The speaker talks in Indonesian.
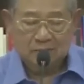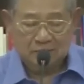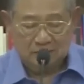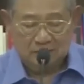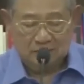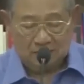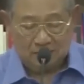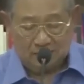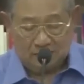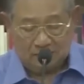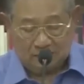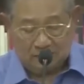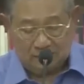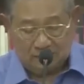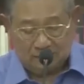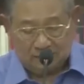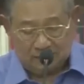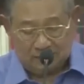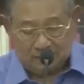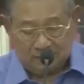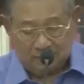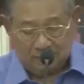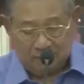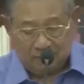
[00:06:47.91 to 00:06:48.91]
pikiran
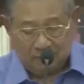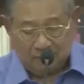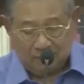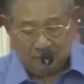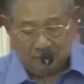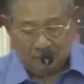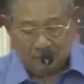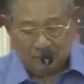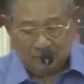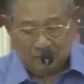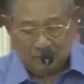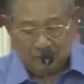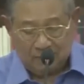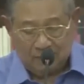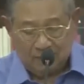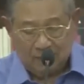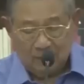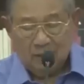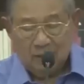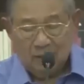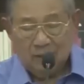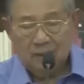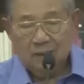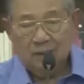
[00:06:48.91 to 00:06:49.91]
kita.
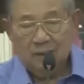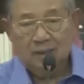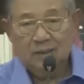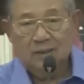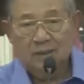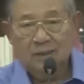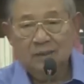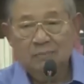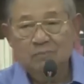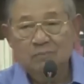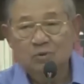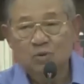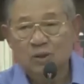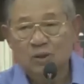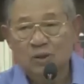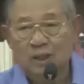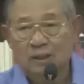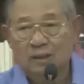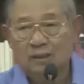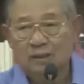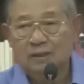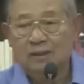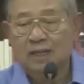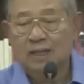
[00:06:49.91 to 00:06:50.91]
Ini
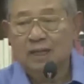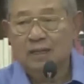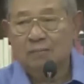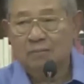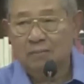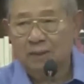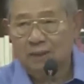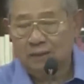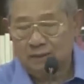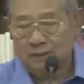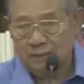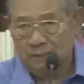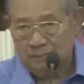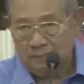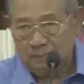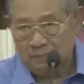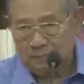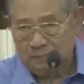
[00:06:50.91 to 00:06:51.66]
bukan kiamat.